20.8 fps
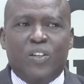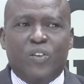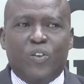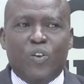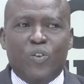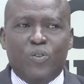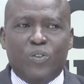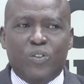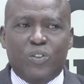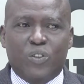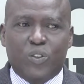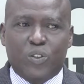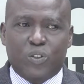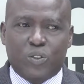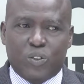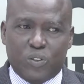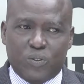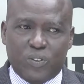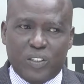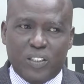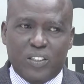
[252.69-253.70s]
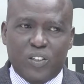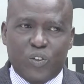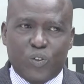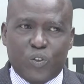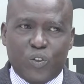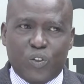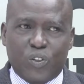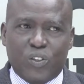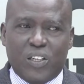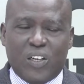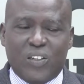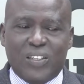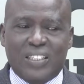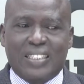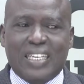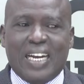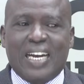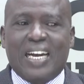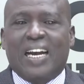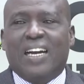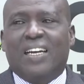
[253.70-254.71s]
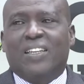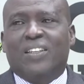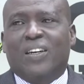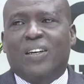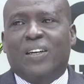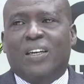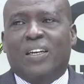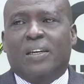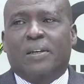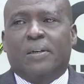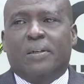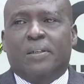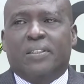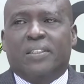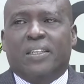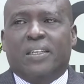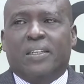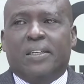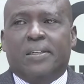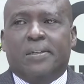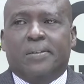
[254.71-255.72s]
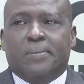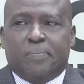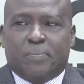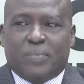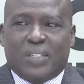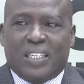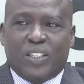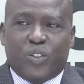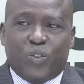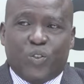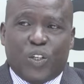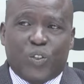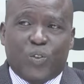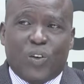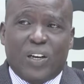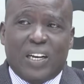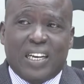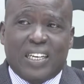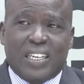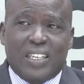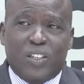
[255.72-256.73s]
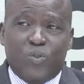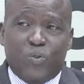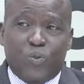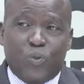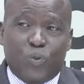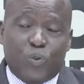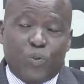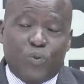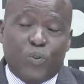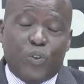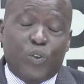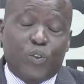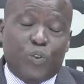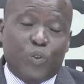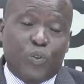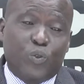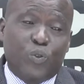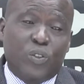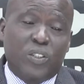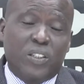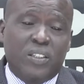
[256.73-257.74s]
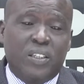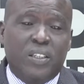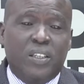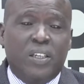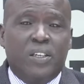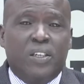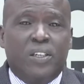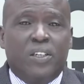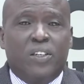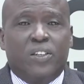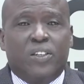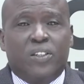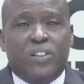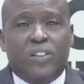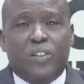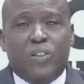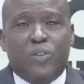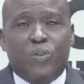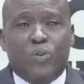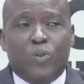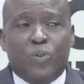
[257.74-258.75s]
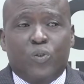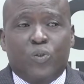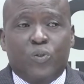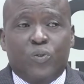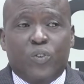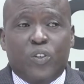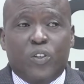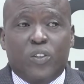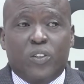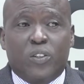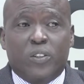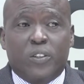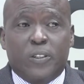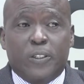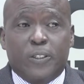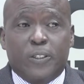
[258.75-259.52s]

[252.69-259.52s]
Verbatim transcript: Donc, je vais dire que dans l'état, dans, la situation à laquelle nous nous trouvons aujourd'hui, nous nous trouvons,